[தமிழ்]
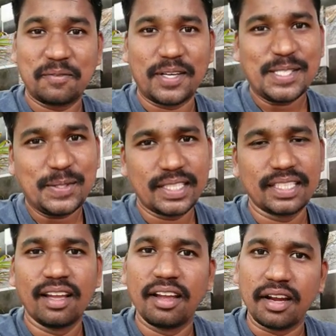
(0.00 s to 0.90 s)
ஃபஸ்ட் ஒன்று
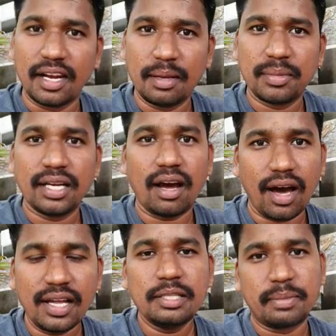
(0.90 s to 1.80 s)
நம்ம
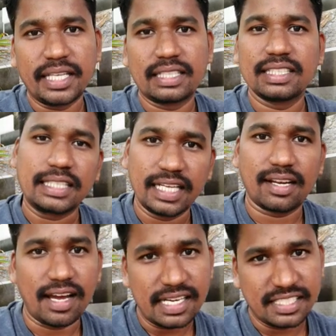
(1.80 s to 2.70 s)
ஆர்ட் படிக்கிறதுக்கு
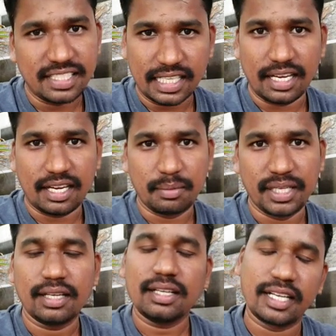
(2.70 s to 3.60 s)
தனியாக காலேஜ் இருக்கா
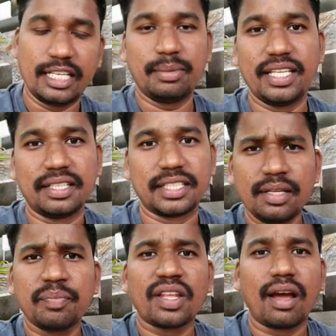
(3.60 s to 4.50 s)
அப்படின்னா கண்டிப்பாக
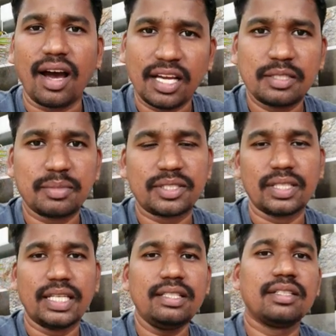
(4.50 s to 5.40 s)
இருக்குது ஆர்ட்
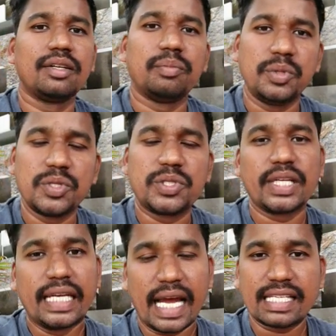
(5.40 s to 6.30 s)
மட்டும் இல்லை
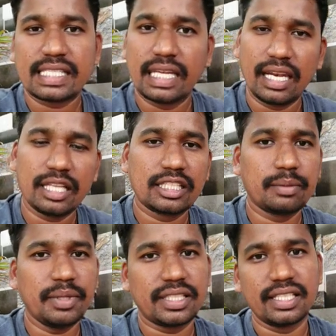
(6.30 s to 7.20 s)
மியூசிக் டான்ஸ்
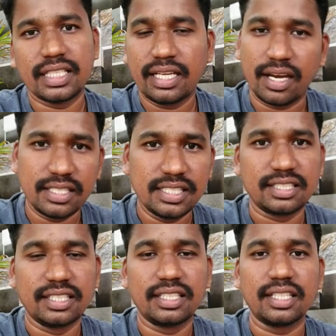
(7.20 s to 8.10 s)
எல்லாத்துக்குமே தனித்தனி
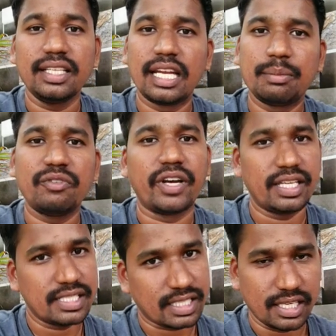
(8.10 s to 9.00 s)
காலேஜஸ் இருக்குது எல்லாமே
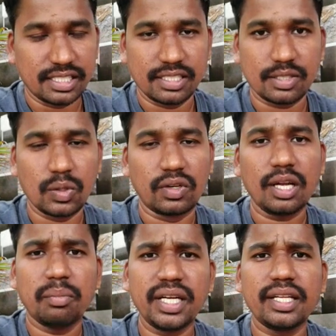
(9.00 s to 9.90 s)
ஃபைன் ஆர்ட்ஸ் காலேஜ் தான்
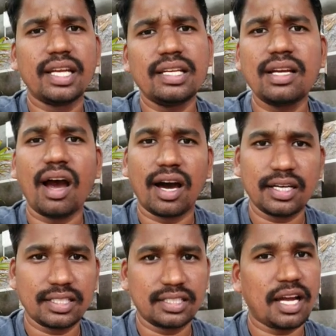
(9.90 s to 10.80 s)
சொல்லுவாங்க பட் எனக்கு
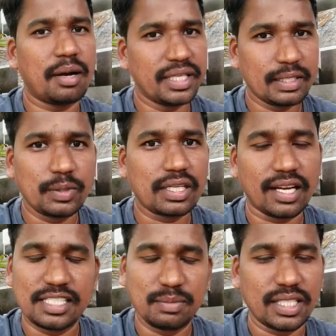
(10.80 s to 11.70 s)
ஆர்ட் அப்படிங்கிற ஒரு
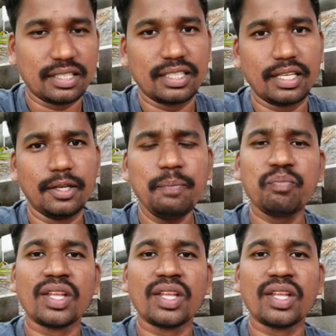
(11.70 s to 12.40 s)
காலேஜ் மட்டும் தான் தெரியும்